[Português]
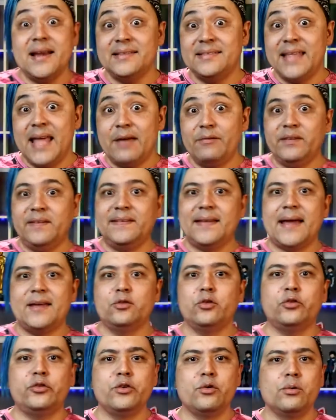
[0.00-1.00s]
Ele deve
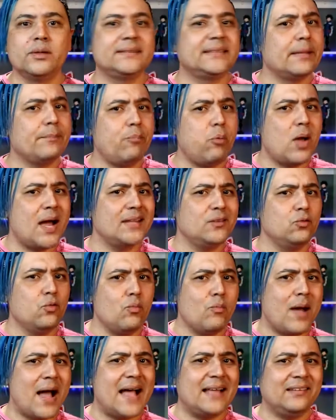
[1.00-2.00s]
sair sua segunda temporada
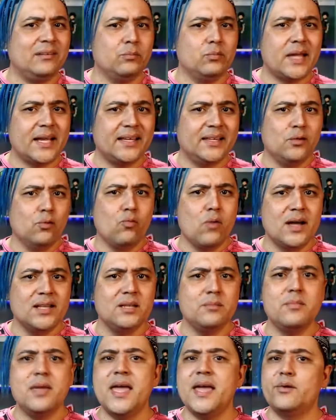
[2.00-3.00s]
no máximo daqui um
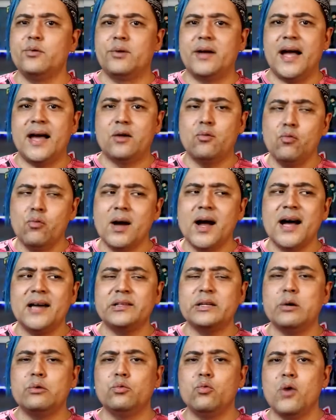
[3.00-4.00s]
ano e meio, cara. Um
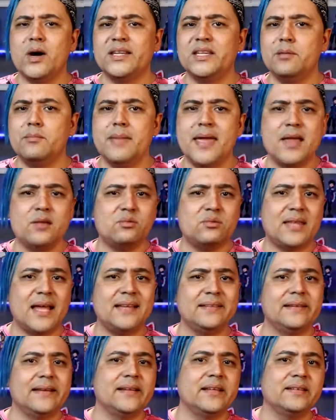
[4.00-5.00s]
ano a um ano e meio
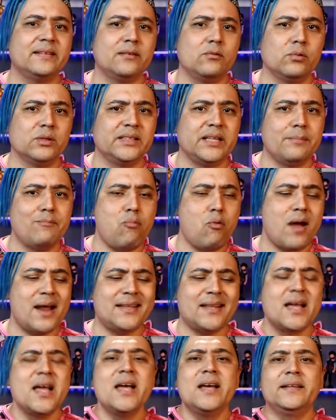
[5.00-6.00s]
tá saindo a segunda
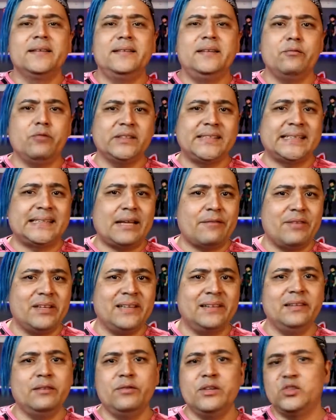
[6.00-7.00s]
temporada. Se você tá
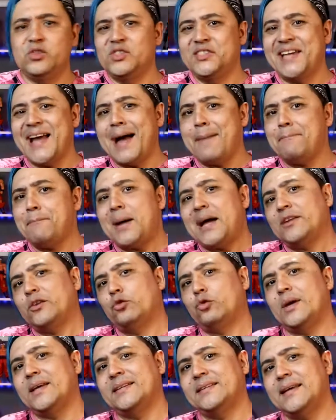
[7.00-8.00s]
vendo esse vídeo já
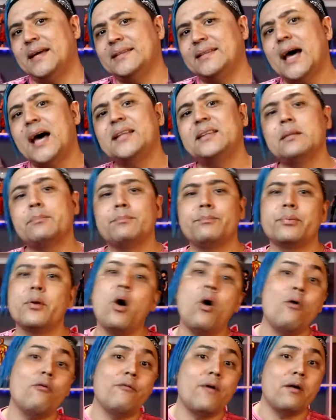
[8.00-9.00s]
passou essa data,
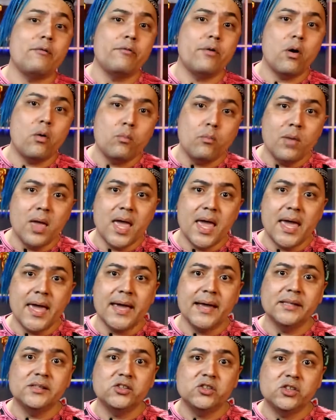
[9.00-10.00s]

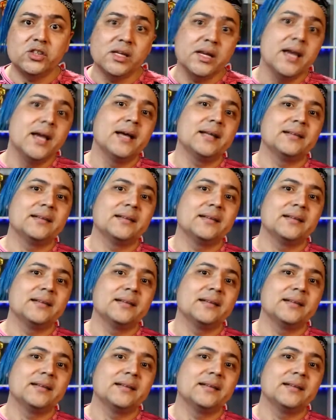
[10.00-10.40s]
provavelmente